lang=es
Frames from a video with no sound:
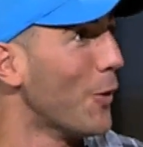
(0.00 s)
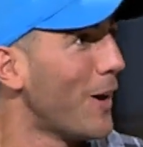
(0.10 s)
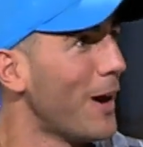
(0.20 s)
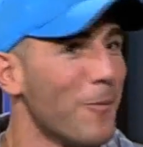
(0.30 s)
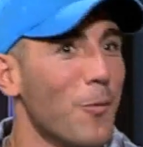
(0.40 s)

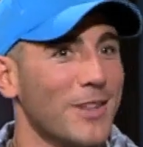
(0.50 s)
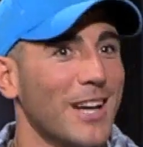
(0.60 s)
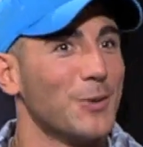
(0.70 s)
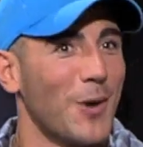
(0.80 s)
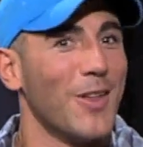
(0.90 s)
va muy
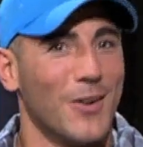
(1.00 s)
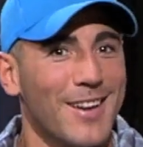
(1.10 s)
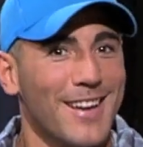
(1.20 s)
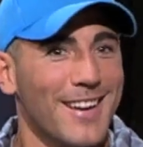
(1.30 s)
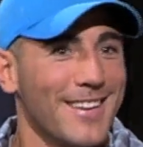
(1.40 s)
tatuado.
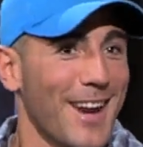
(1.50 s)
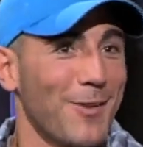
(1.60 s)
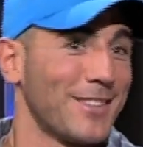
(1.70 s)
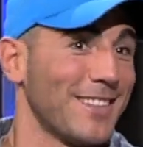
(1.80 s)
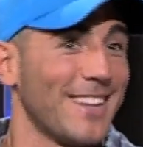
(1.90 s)
Y ahora
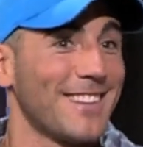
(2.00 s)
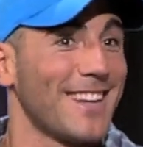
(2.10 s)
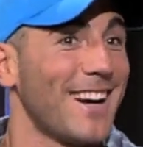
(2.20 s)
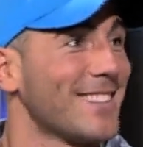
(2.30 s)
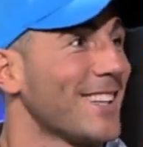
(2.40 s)
vos pues te sientes
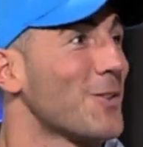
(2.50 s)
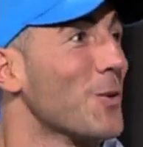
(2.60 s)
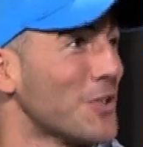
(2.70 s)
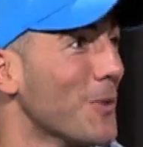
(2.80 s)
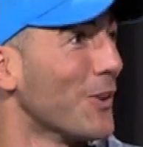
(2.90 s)
hasta, hasta
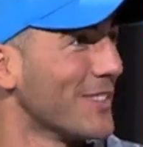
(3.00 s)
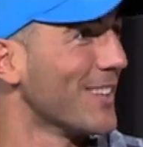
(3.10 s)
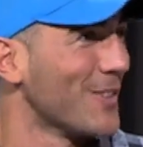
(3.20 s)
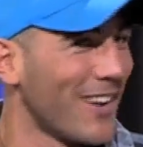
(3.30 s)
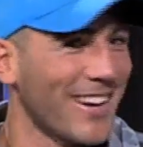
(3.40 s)
exclusivo sin
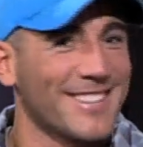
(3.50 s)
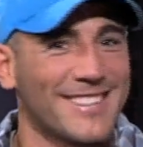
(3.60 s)
tatuajes. El único